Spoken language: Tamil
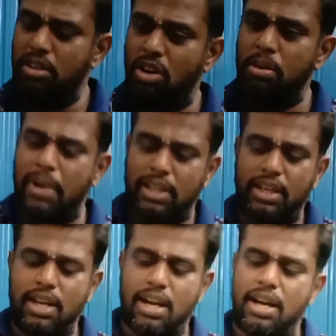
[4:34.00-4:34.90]
இன்னொன்று
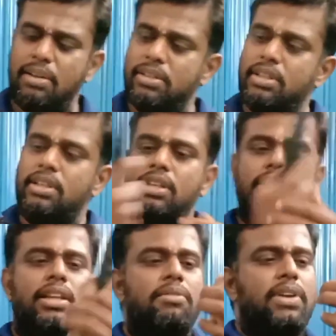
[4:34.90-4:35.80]
பார்த்தீங்கன்னா
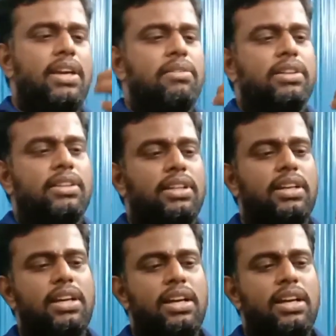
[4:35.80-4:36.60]
இந்த வி வந்து